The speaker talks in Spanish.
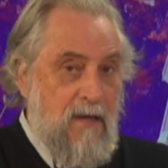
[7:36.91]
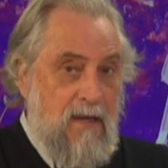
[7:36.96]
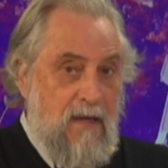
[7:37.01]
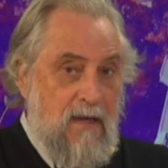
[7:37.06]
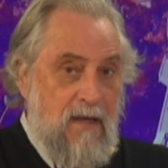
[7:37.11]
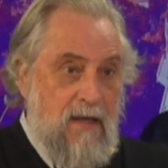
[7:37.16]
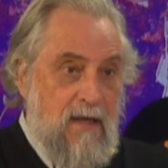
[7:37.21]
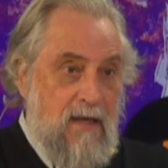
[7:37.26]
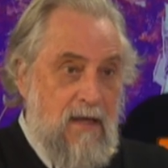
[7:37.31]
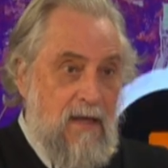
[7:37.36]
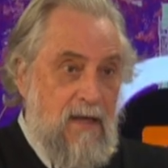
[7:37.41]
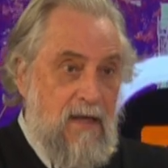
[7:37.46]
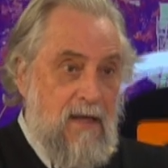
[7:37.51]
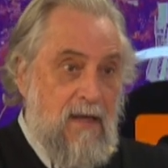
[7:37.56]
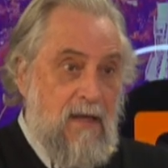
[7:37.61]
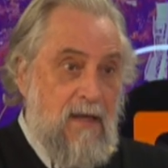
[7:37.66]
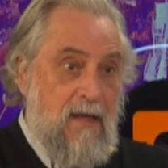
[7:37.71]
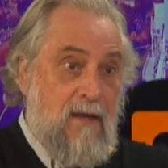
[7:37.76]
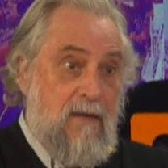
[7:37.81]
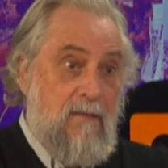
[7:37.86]
Mm.
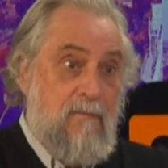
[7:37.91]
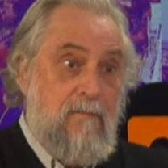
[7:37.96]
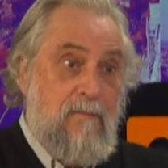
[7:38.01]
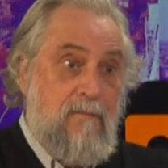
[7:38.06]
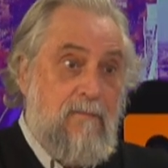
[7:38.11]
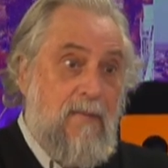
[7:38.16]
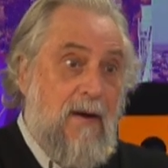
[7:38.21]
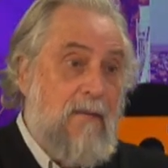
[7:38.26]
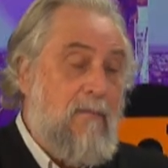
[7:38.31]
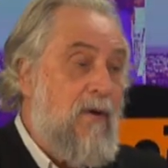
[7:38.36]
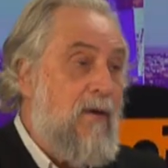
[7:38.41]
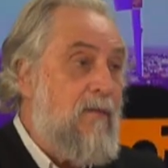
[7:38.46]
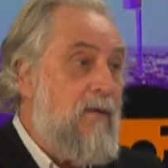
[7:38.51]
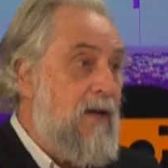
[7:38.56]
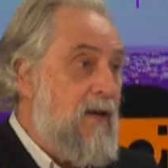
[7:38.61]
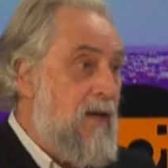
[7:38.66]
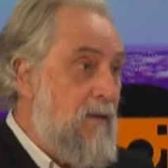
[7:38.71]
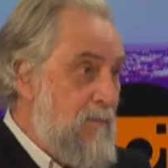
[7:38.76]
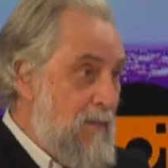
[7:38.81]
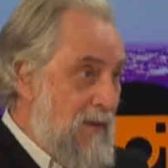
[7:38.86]
Eh, vamos a
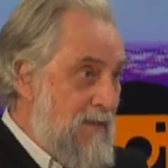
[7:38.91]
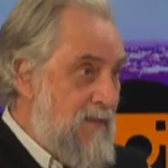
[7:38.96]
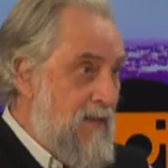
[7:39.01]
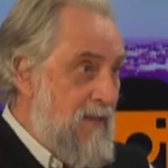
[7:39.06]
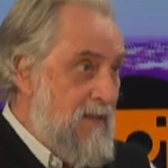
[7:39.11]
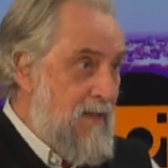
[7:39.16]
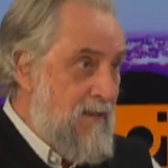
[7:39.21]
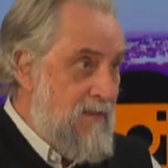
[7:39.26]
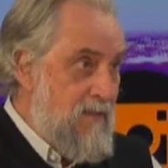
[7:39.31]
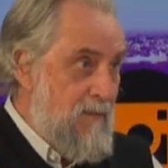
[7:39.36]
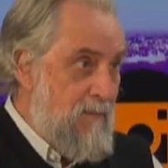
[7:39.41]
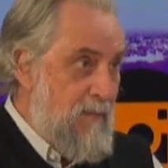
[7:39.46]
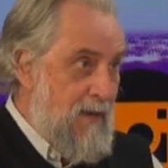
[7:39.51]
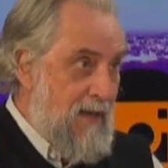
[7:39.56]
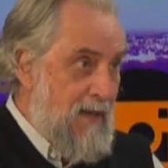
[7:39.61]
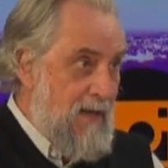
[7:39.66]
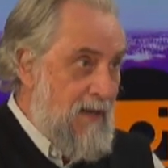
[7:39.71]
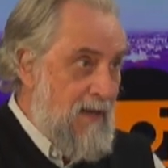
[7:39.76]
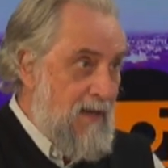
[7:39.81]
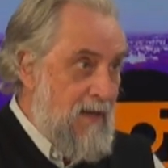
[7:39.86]
ver qué pasa esta
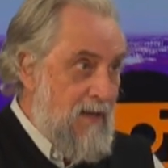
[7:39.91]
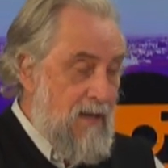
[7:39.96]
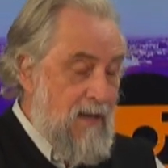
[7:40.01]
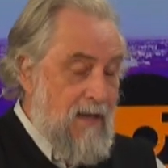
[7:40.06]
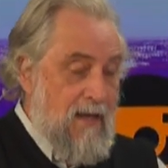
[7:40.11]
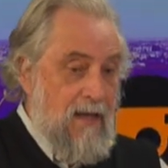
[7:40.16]
semana.